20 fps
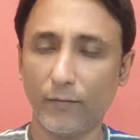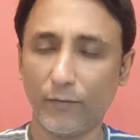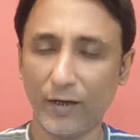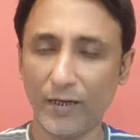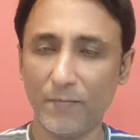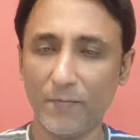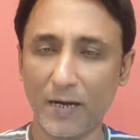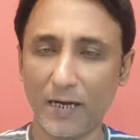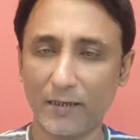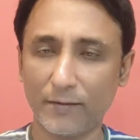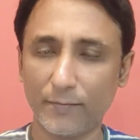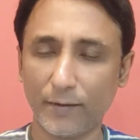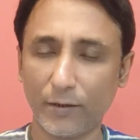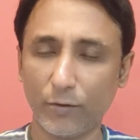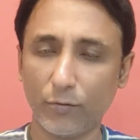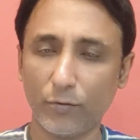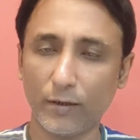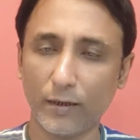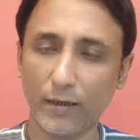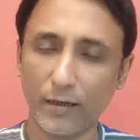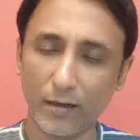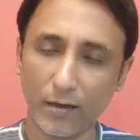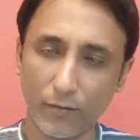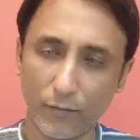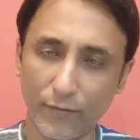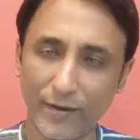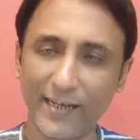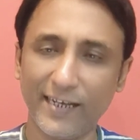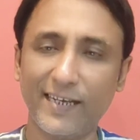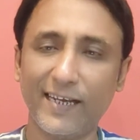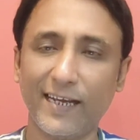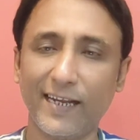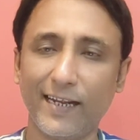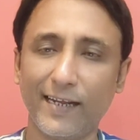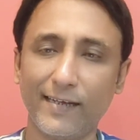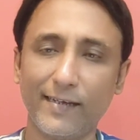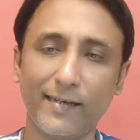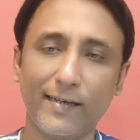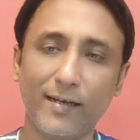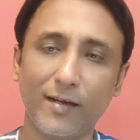वही बैट्समैन होंगे वही
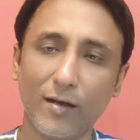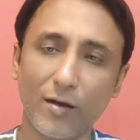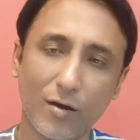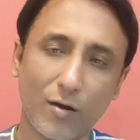खेलेंगे